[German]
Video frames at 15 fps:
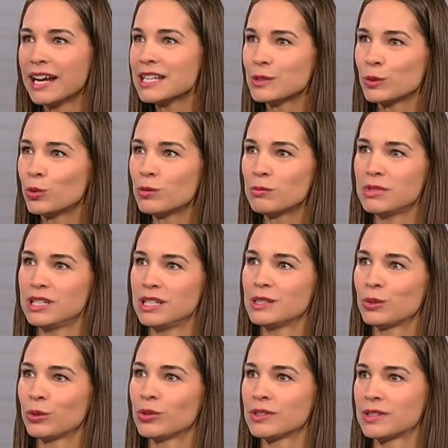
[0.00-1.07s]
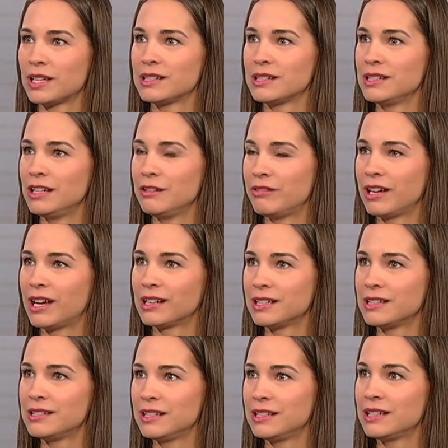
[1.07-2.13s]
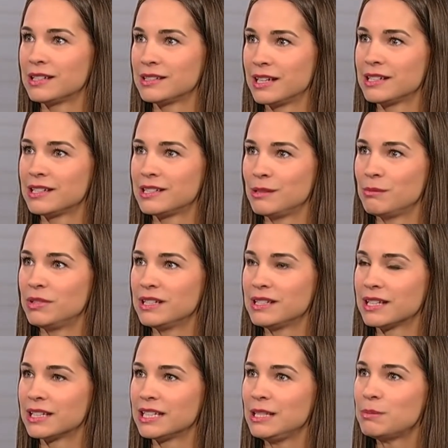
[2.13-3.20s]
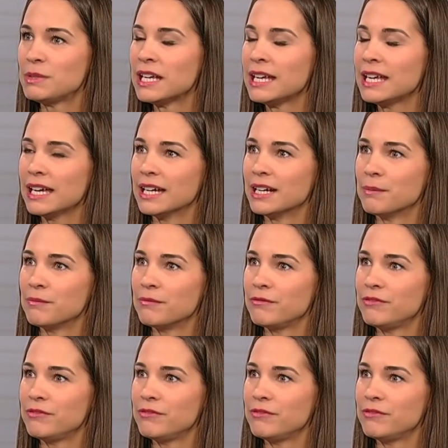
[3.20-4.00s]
so unbedingt zurück seit in den vergangenen zehn Jahren, seit es den Blitzer gibt. Ähm, wie